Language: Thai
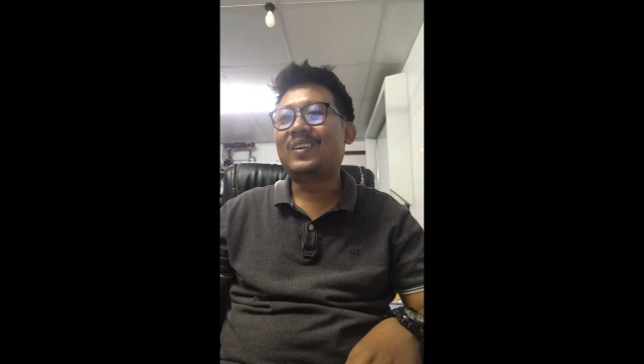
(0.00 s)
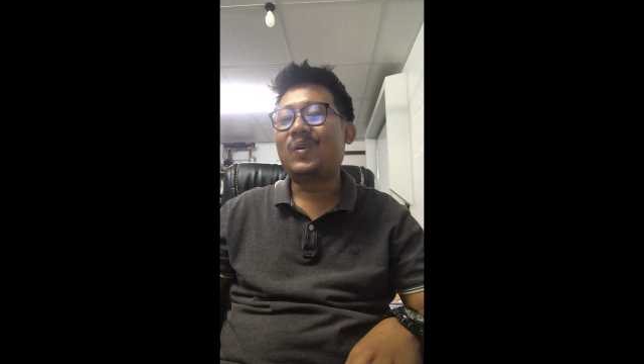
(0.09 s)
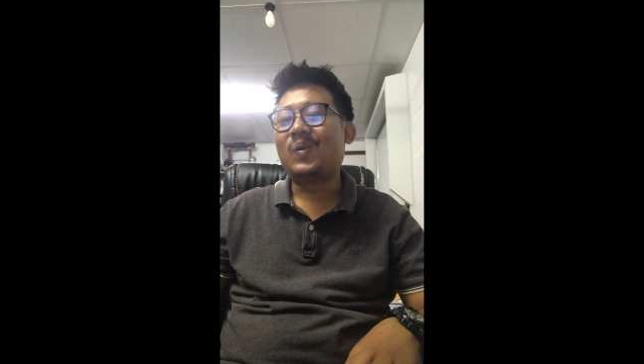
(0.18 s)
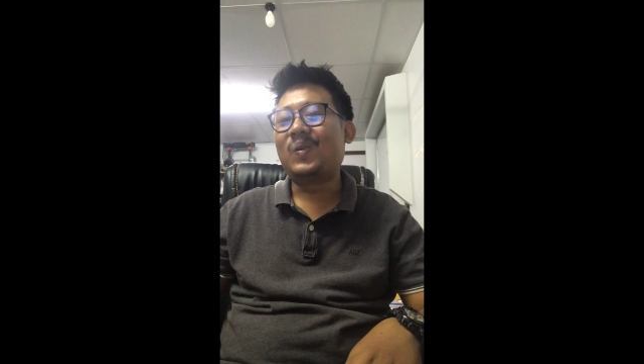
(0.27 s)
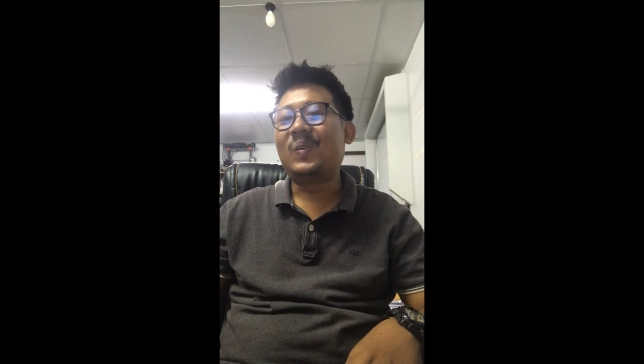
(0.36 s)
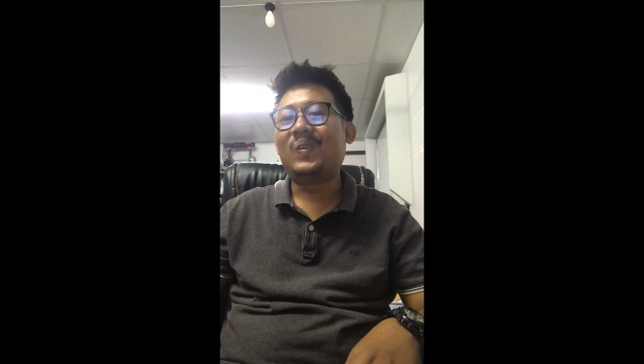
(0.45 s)

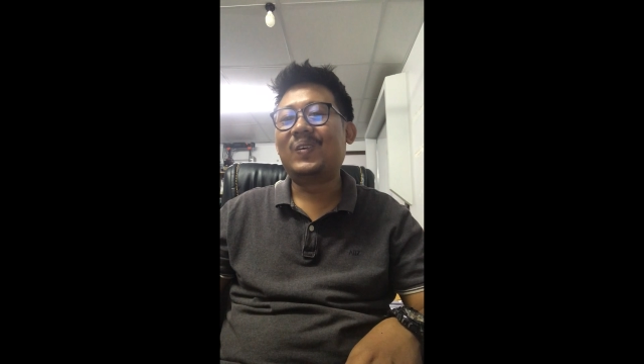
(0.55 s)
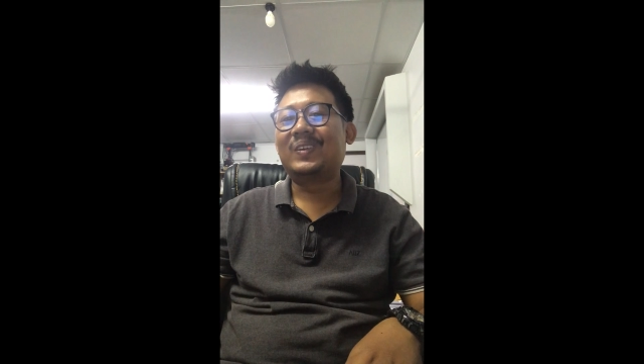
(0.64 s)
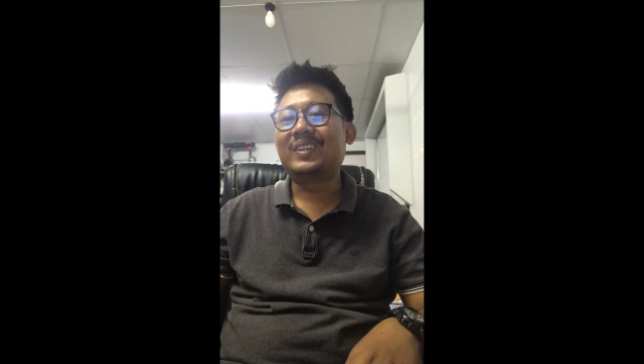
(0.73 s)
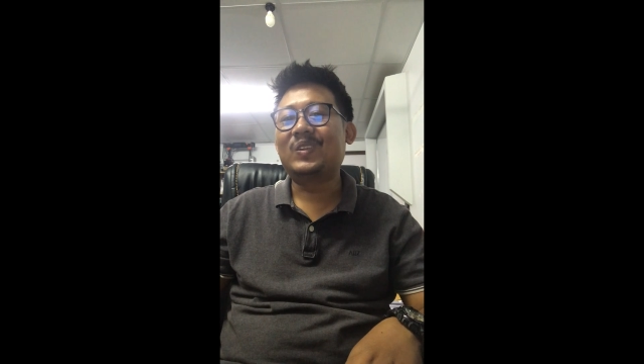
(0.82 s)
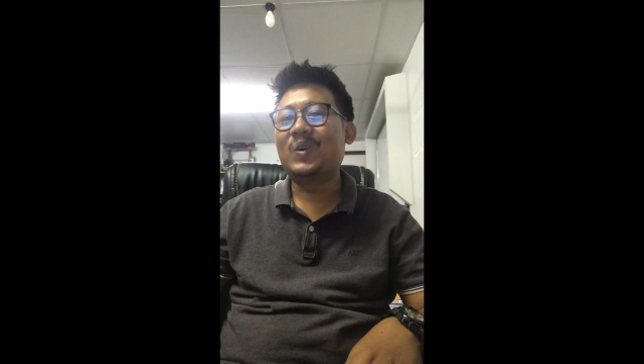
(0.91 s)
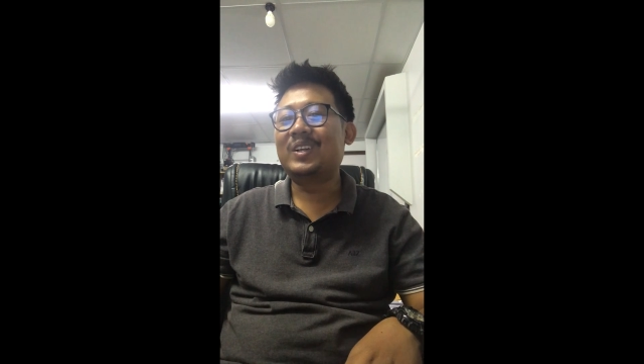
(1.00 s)
โอ้
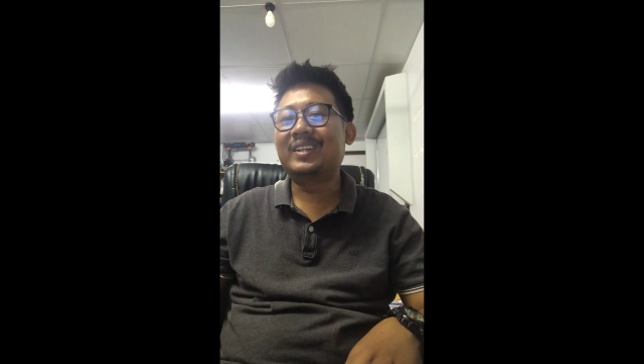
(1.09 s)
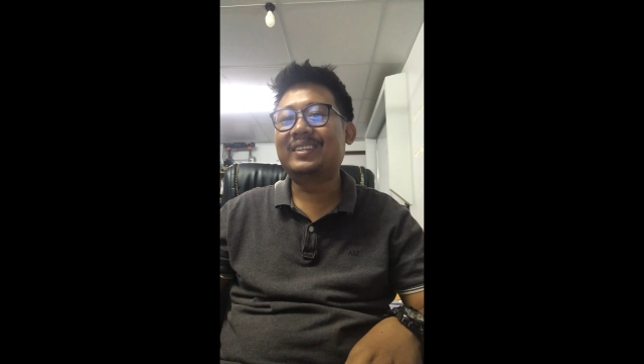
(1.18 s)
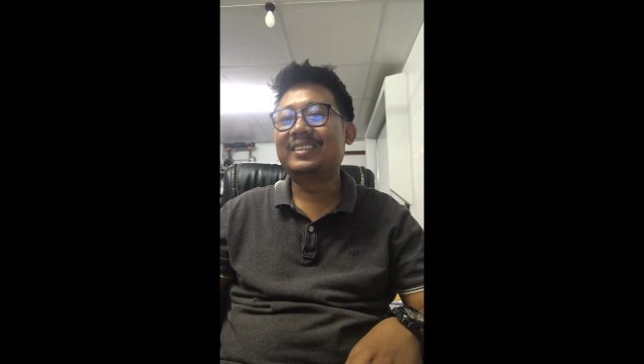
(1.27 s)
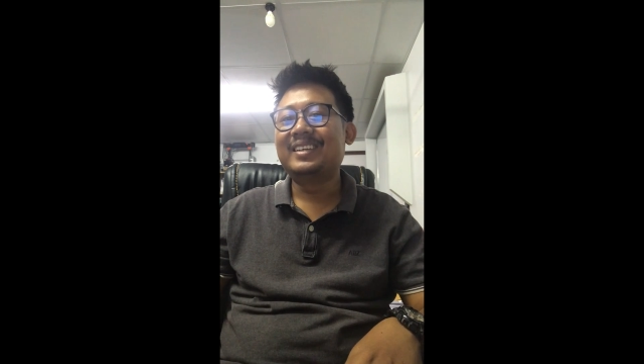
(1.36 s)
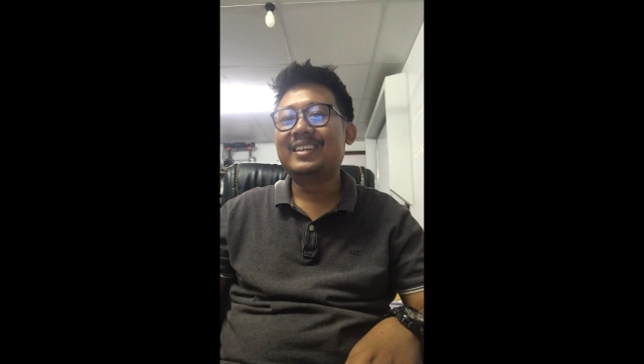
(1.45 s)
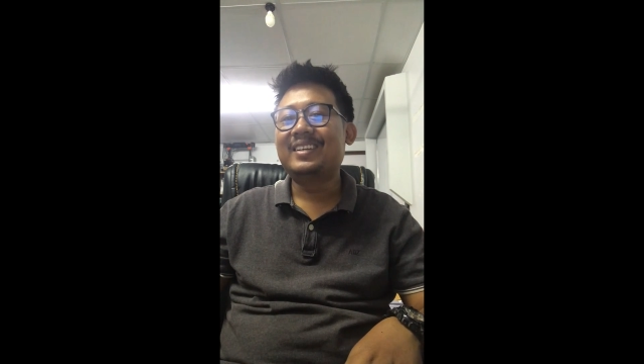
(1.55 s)
โดน
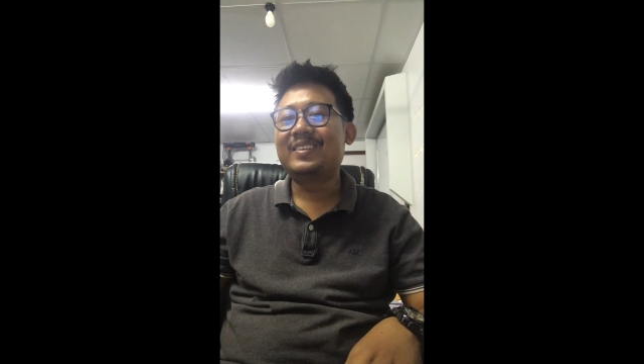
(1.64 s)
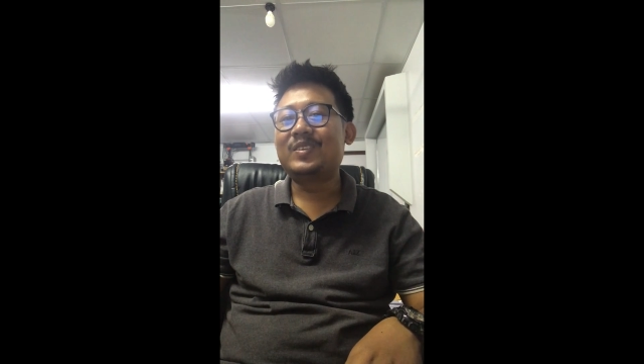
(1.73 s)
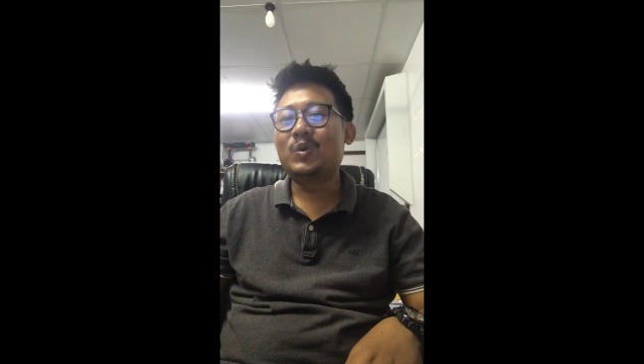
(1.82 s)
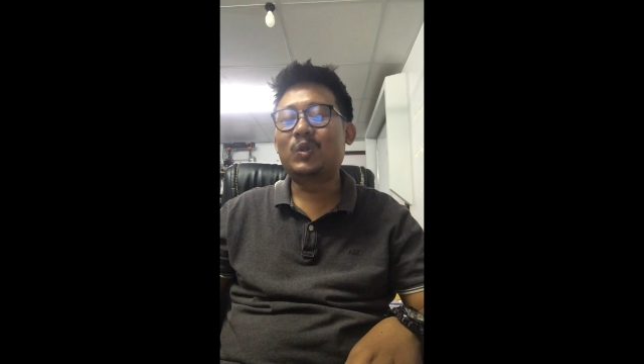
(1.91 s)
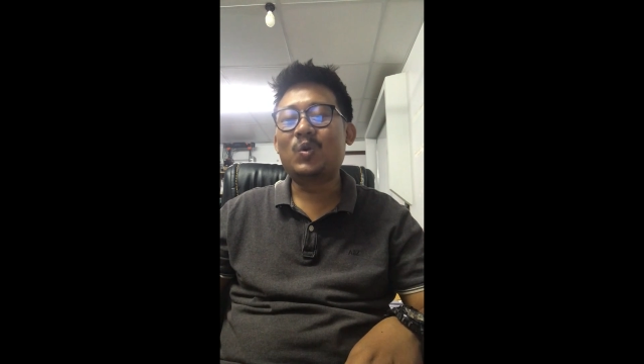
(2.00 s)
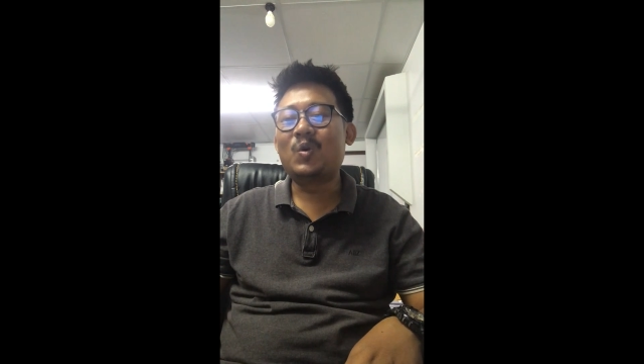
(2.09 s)

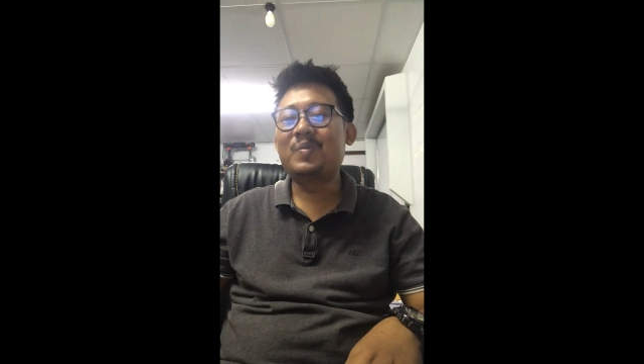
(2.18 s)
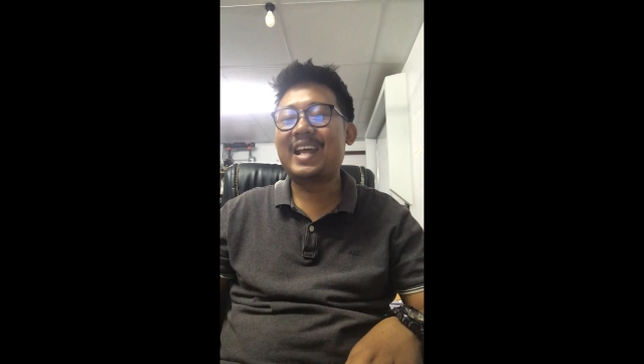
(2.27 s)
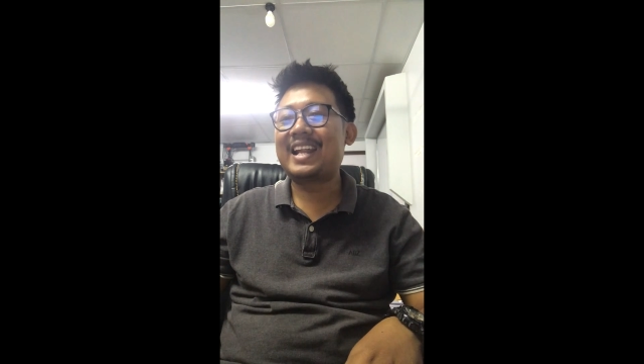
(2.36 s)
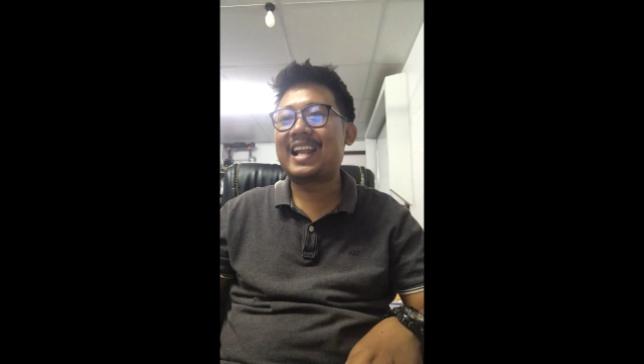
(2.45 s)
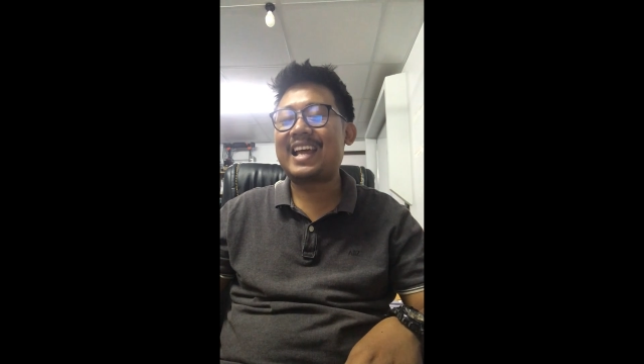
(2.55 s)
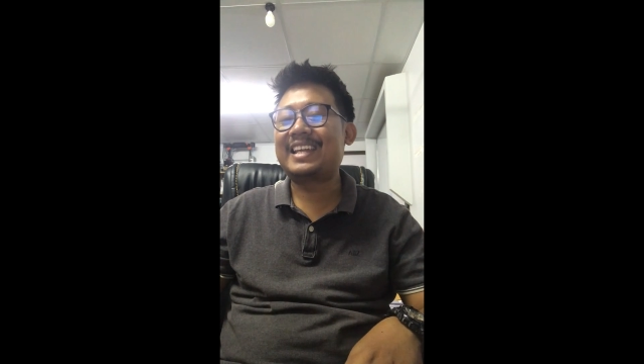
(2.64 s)
YouTube
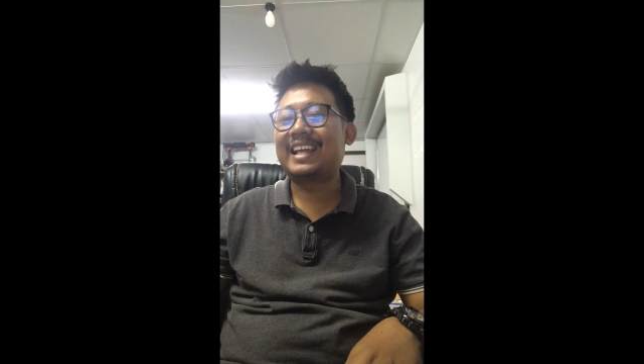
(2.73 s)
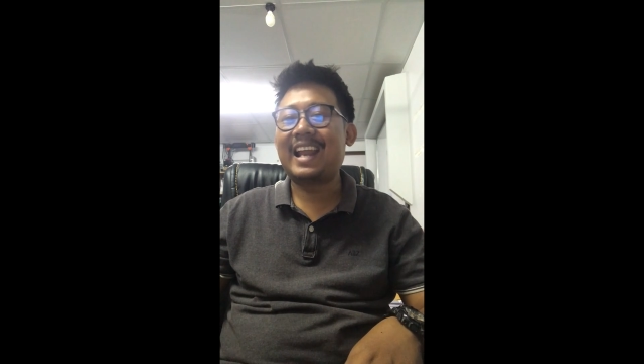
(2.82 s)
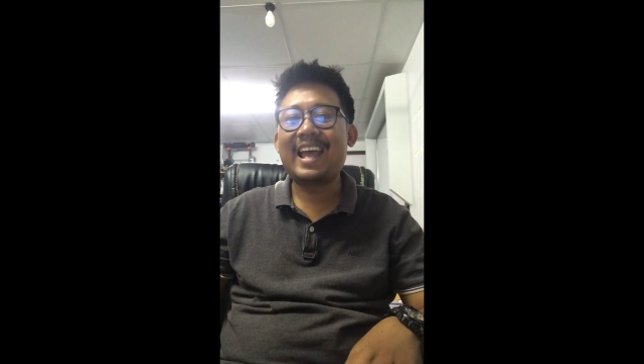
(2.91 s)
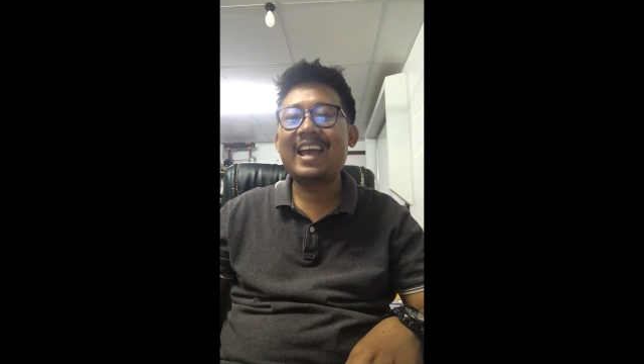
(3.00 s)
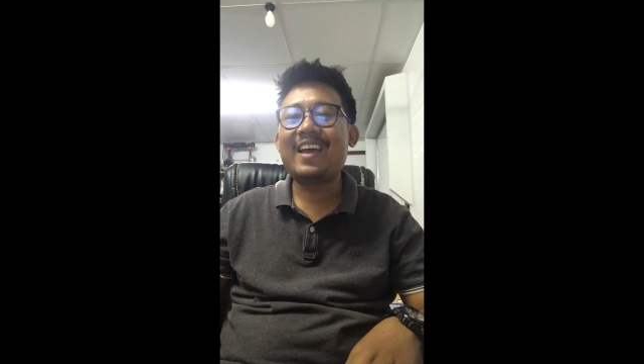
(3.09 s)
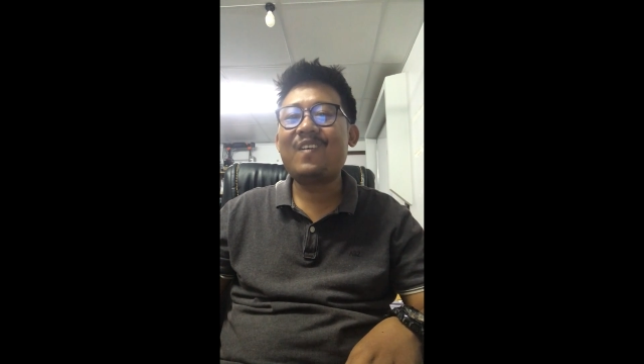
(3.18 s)
เล่นอะไรอีกแล้